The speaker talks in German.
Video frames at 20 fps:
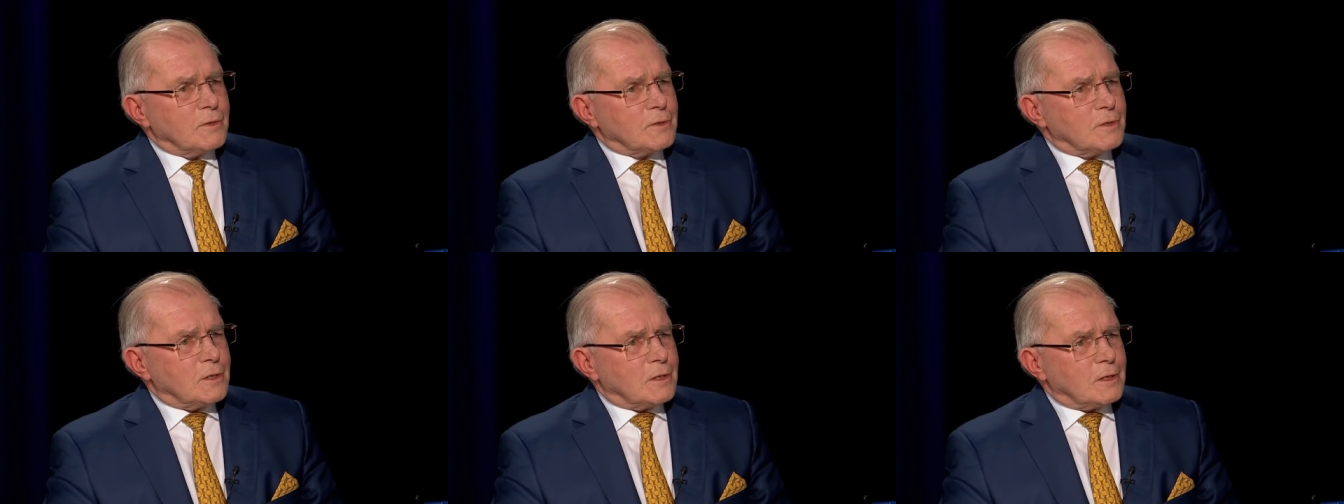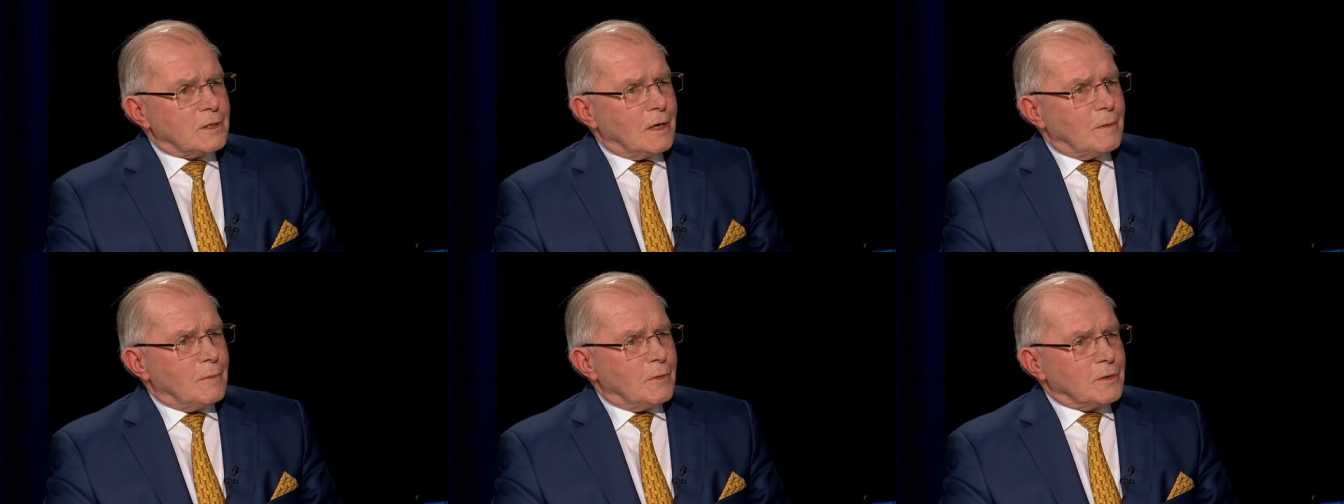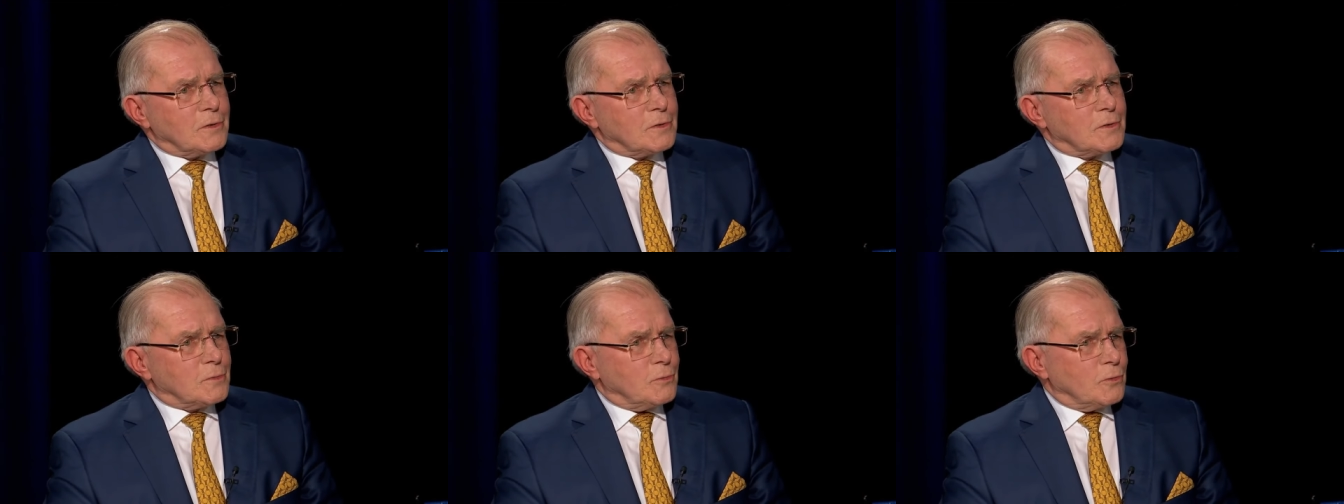was ich
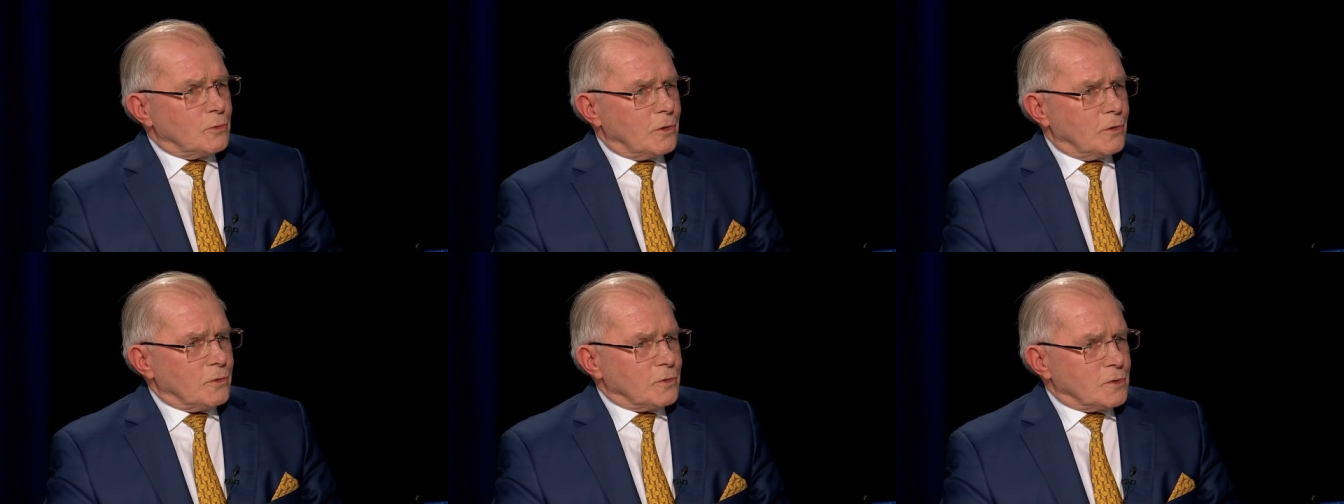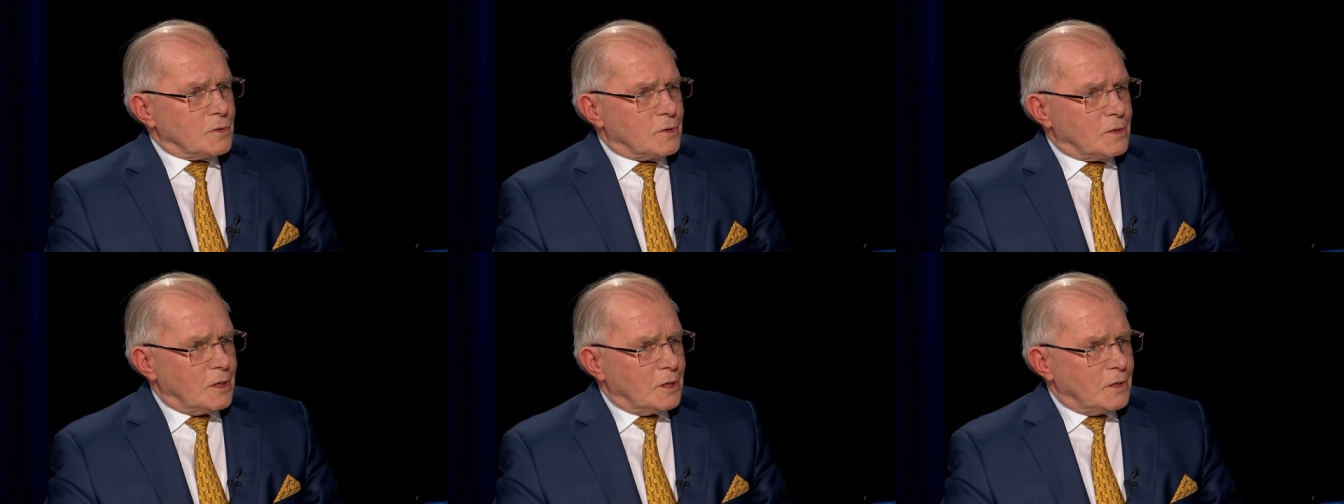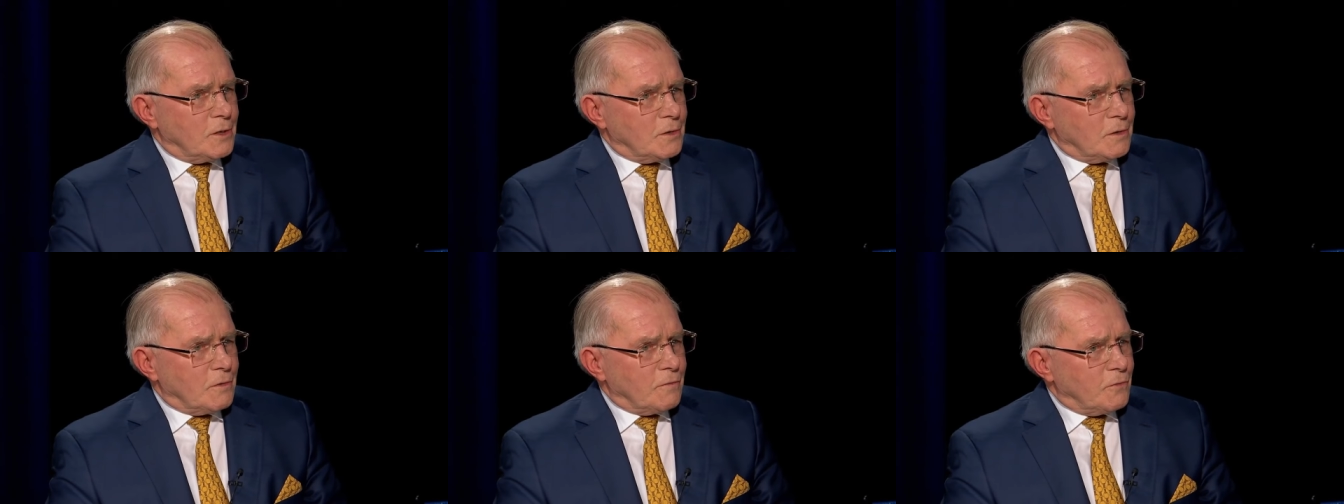damals
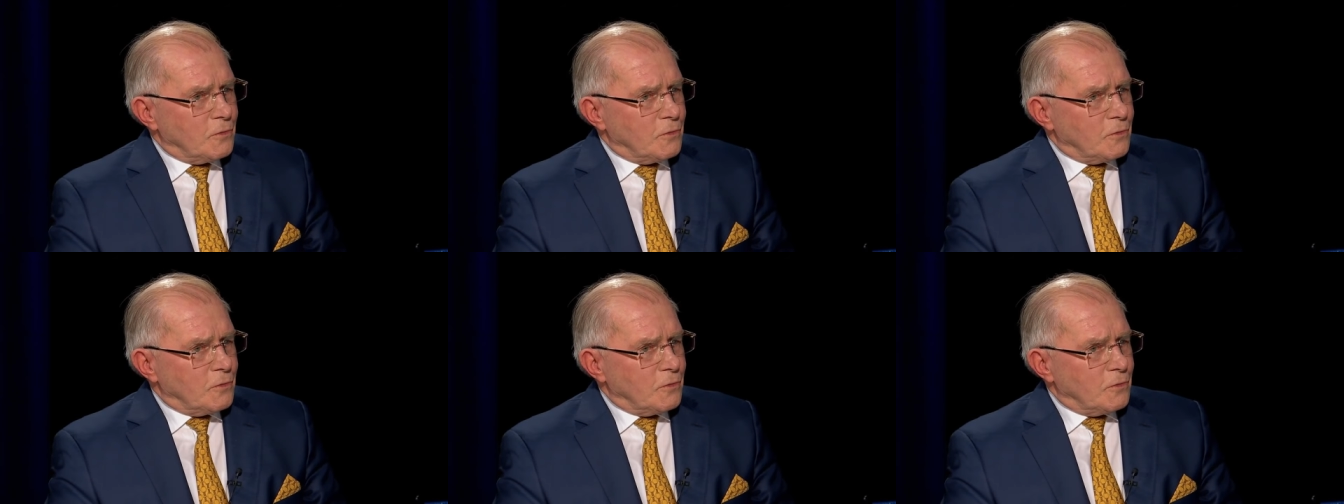2010 an der